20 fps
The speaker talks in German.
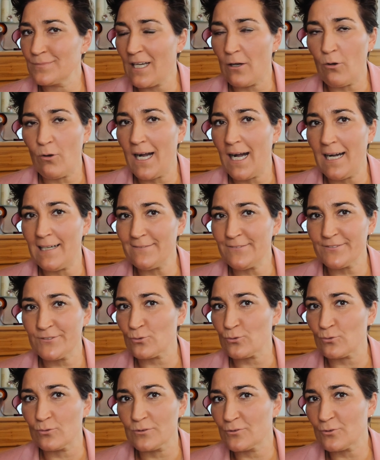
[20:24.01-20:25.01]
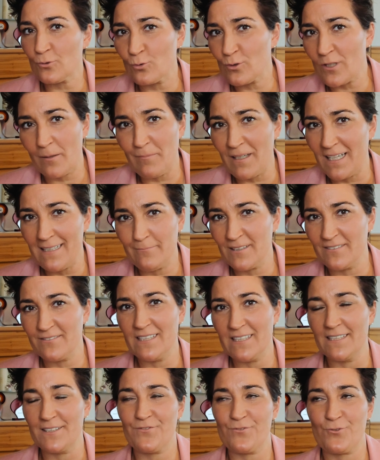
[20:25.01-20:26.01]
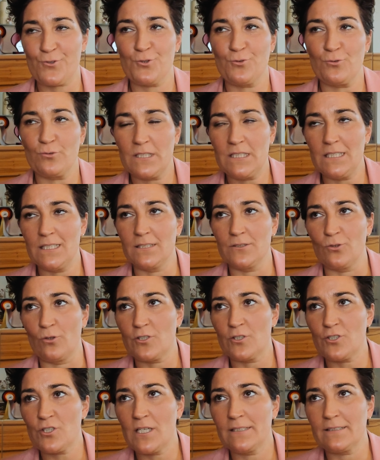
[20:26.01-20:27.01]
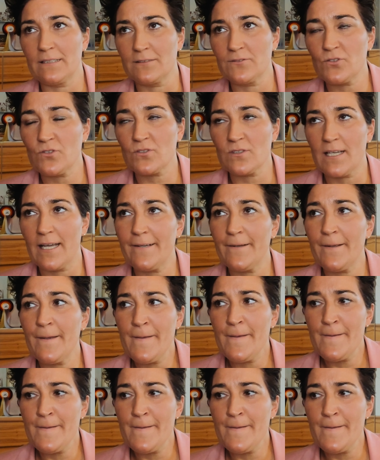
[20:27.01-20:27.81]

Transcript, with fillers: dauerhaft und oder mal immer wieder zwischendurch hier in mhm. Deutschland mhm.